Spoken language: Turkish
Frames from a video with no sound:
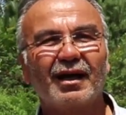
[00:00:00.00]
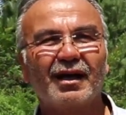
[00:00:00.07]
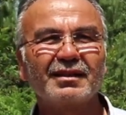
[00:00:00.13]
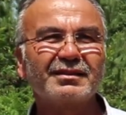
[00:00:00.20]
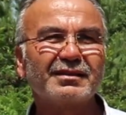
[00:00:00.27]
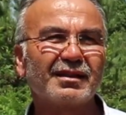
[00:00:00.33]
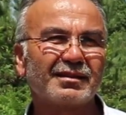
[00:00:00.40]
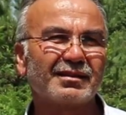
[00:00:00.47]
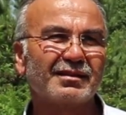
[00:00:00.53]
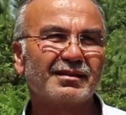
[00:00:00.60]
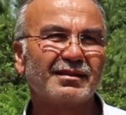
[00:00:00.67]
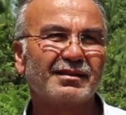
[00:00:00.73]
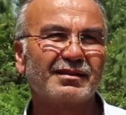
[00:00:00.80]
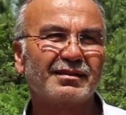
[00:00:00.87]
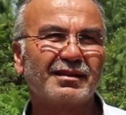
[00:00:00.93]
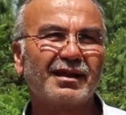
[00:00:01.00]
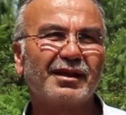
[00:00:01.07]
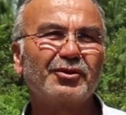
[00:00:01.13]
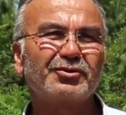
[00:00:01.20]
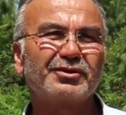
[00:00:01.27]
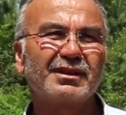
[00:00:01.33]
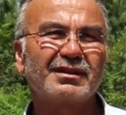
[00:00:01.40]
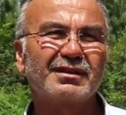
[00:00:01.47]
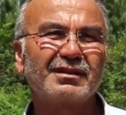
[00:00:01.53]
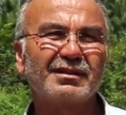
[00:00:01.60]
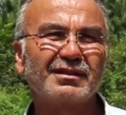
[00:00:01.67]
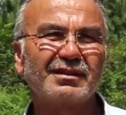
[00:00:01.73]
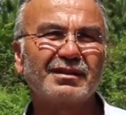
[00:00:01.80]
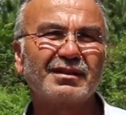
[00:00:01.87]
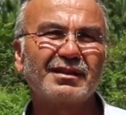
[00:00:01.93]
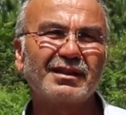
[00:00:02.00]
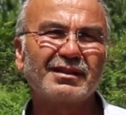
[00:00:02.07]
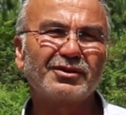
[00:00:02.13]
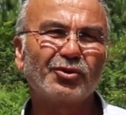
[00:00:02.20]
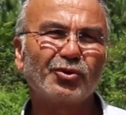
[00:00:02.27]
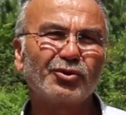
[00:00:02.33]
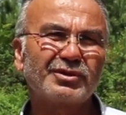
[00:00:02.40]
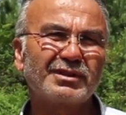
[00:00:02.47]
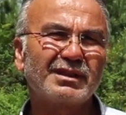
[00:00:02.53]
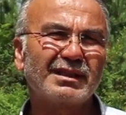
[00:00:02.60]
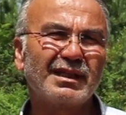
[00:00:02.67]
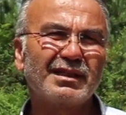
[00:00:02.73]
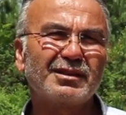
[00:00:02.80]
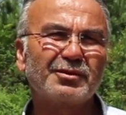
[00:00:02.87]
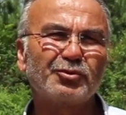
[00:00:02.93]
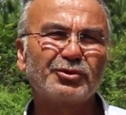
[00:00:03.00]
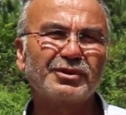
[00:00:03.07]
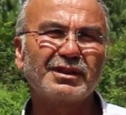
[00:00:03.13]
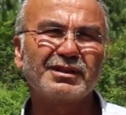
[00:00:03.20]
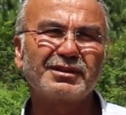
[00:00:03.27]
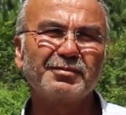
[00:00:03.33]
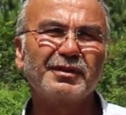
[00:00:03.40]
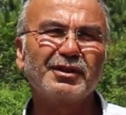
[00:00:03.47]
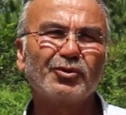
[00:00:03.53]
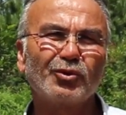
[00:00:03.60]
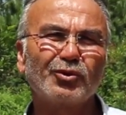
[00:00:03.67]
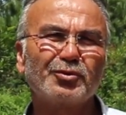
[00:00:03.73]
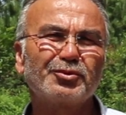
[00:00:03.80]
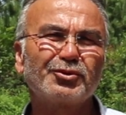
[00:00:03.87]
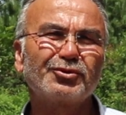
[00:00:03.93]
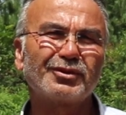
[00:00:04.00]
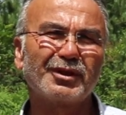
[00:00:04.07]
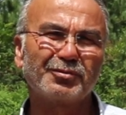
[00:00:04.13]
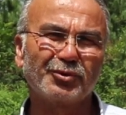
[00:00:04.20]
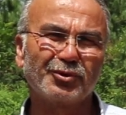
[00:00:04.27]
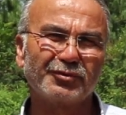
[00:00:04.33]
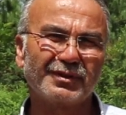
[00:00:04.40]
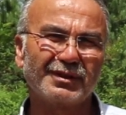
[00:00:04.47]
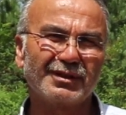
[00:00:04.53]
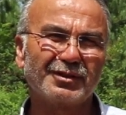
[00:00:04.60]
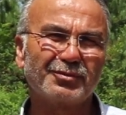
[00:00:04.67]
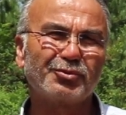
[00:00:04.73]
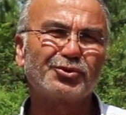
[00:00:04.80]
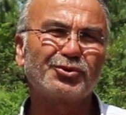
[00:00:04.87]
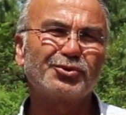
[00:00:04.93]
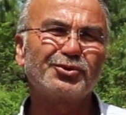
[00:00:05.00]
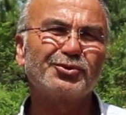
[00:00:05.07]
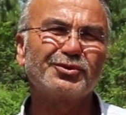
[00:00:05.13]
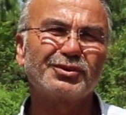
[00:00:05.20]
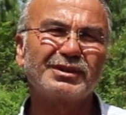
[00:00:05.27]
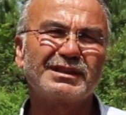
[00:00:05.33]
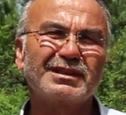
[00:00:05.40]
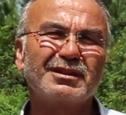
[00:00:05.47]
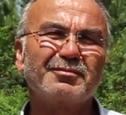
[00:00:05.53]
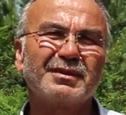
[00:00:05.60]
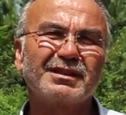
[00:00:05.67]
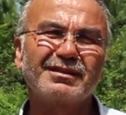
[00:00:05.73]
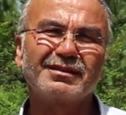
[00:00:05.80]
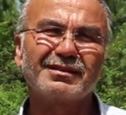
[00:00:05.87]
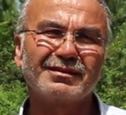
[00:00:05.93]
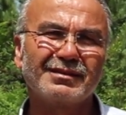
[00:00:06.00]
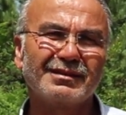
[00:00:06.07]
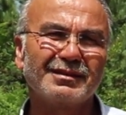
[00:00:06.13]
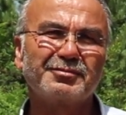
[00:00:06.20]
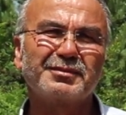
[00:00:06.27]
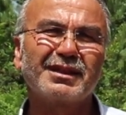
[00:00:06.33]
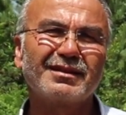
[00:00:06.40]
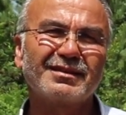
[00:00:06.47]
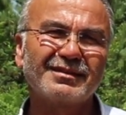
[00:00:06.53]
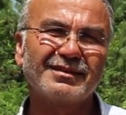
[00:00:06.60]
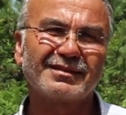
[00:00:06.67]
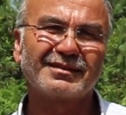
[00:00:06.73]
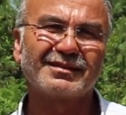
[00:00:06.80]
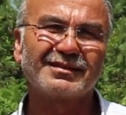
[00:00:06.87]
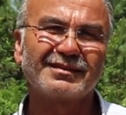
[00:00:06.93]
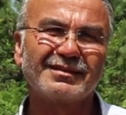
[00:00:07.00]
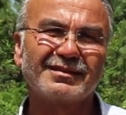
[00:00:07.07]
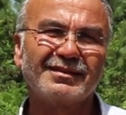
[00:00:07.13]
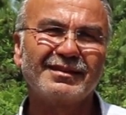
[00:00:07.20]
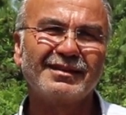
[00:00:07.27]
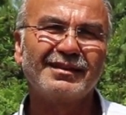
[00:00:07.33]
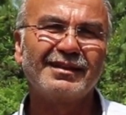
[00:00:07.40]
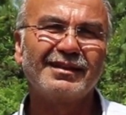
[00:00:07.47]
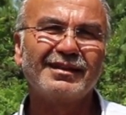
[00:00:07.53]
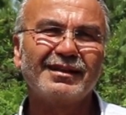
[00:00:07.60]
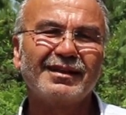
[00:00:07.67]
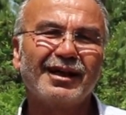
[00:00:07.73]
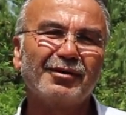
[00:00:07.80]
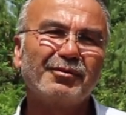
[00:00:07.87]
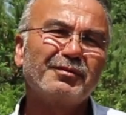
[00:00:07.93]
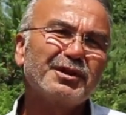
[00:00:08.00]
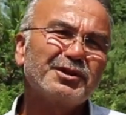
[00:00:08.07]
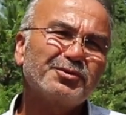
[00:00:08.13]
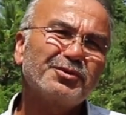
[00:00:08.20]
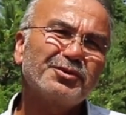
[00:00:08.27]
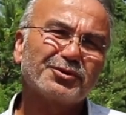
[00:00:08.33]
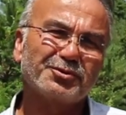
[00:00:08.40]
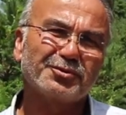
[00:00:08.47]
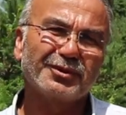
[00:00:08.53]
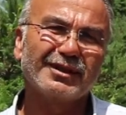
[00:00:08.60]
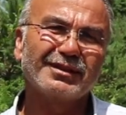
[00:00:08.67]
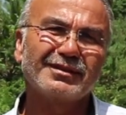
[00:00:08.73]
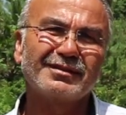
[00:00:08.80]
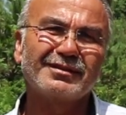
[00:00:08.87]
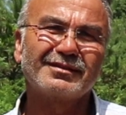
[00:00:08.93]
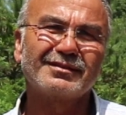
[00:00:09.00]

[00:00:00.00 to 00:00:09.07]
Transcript: Ancak e, daha önceki yıllarda OSKİ geldi bu çeşmeye olumsuz rapor verildi. Bu suyun içilmesi imkansız. Ama mecburuz buna.